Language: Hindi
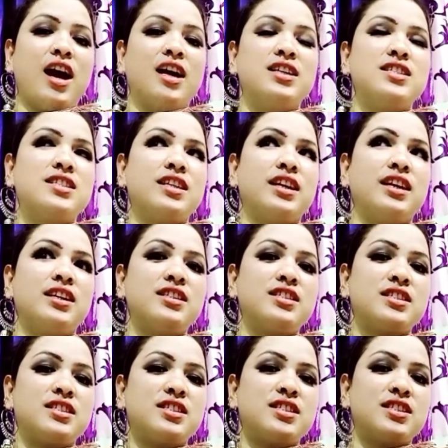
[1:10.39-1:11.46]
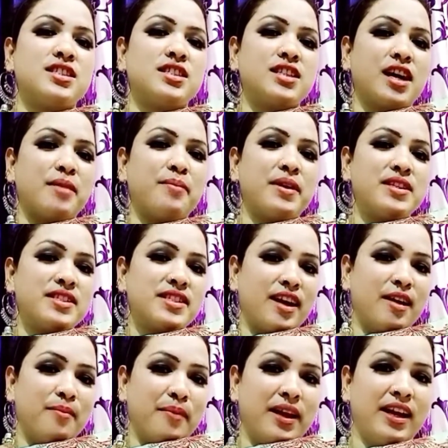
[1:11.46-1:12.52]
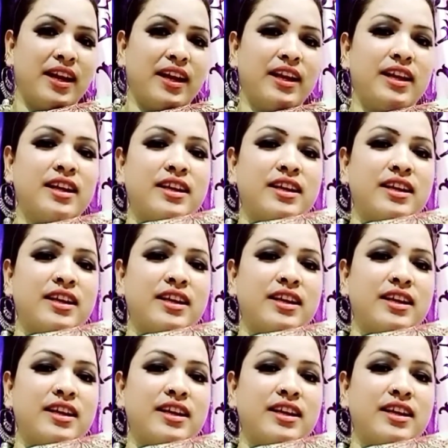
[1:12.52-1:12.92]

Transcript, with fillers: आज से चार पाँच साल पहले